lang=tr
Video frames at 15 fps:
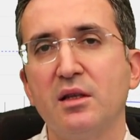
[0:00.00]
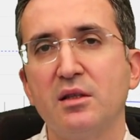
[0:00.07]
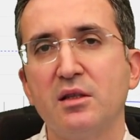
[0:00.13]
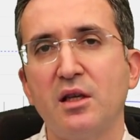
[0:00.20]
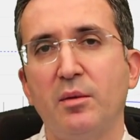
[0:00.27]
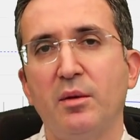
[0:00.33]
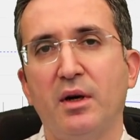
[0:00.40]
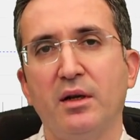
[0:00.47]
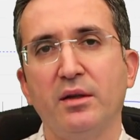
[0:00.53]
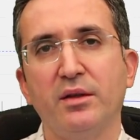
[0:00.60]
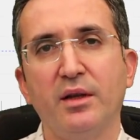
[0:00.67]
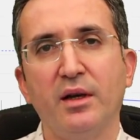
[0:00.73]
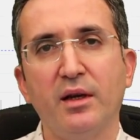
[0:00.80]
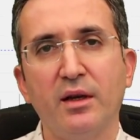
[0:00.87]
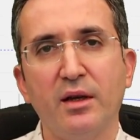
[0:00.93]

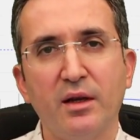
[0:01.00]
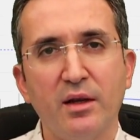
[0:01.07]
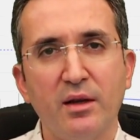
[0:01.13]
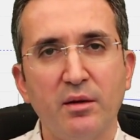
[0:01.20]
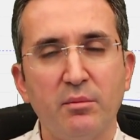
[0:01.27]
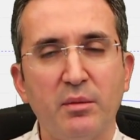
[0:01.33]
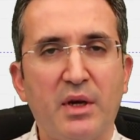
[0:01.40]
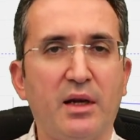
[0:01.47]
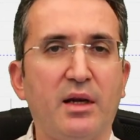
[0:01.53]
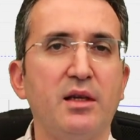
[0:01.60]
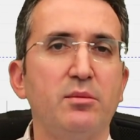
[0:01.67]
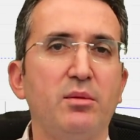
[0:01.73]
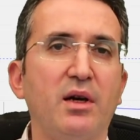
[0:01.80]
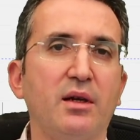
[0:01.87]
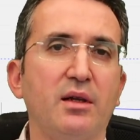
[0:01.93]
sabahında
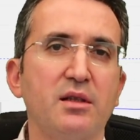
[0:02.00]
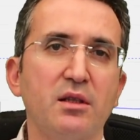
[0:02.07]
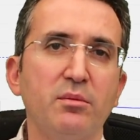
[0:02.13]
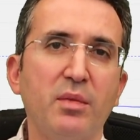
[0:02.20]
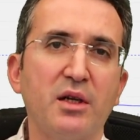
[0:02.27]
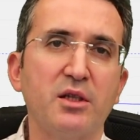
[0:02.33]
Merkez Bankası